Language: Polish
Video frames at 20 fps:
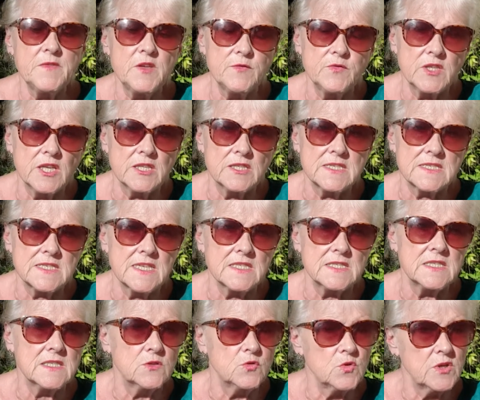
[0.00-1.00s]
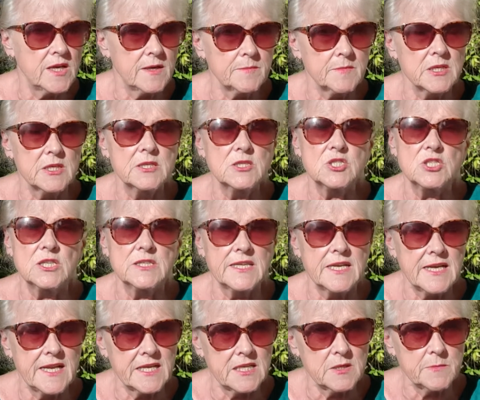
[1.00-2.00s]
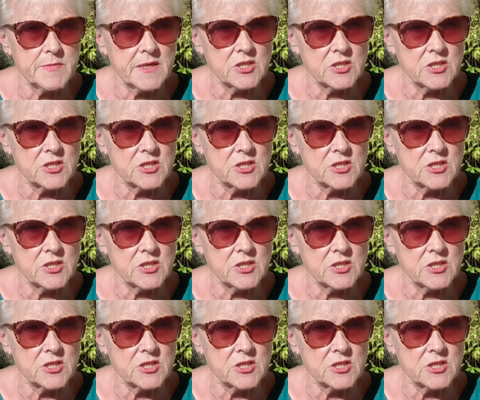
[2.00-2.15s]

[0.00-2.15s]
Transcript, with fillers: i wtedy zdecydujemy, czy te leki